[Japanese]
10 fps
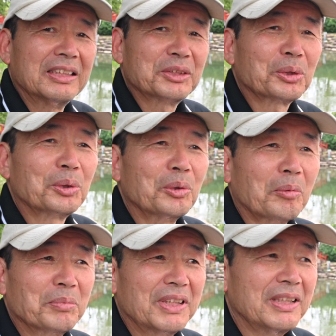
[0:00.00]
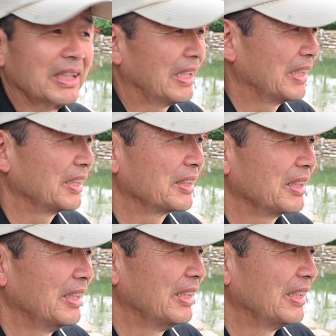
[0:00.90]
ちょっとのんびり
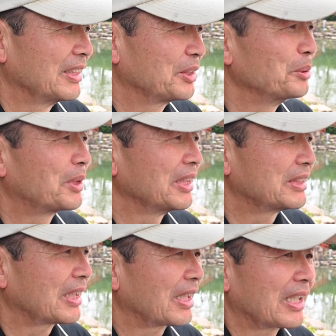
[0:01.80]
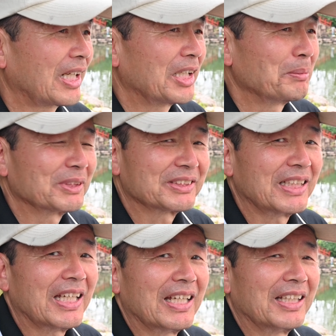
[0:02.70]
休憩してから帰りますね
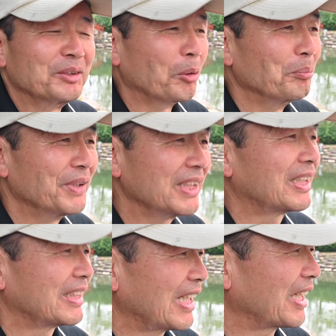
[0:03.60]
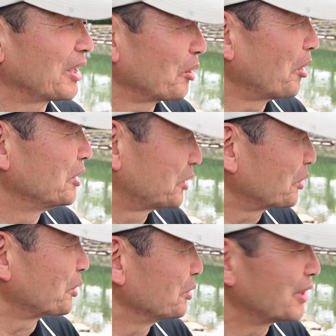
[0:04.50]
のんびり立ったあだけどちょっ
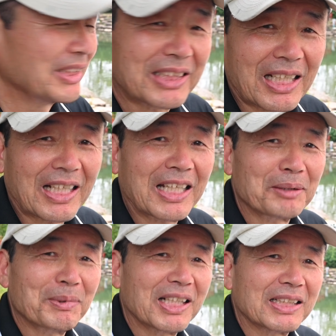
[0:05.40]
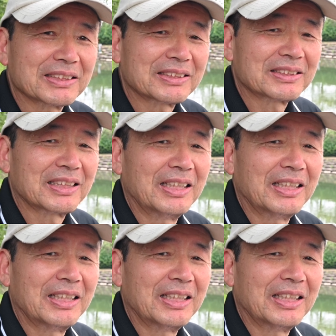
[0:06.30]
と休憩したら帰ります